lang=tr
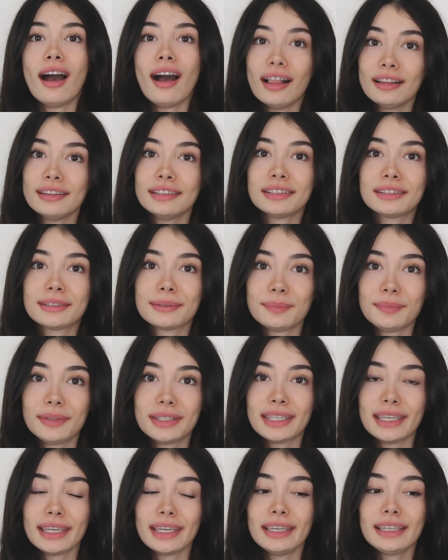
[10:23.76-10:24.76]
Anladım
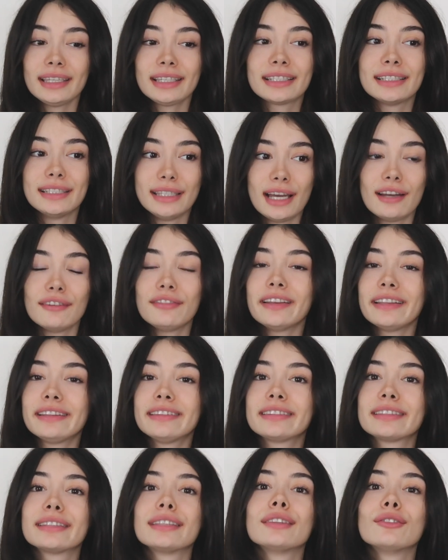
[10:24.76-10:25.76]
ki
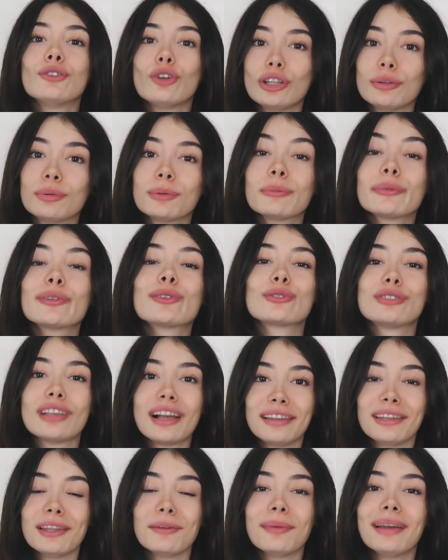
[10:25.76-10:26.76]
kıyafet dolabımı
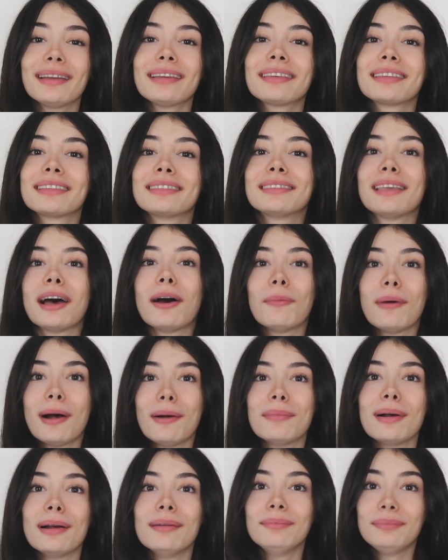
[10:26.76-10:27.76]
düzenlemek
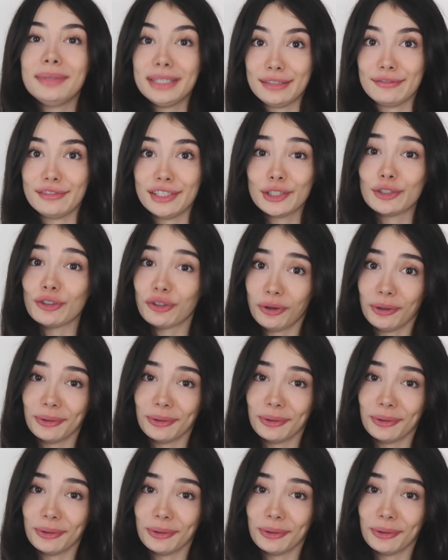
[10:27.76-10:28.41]
tamamen bir video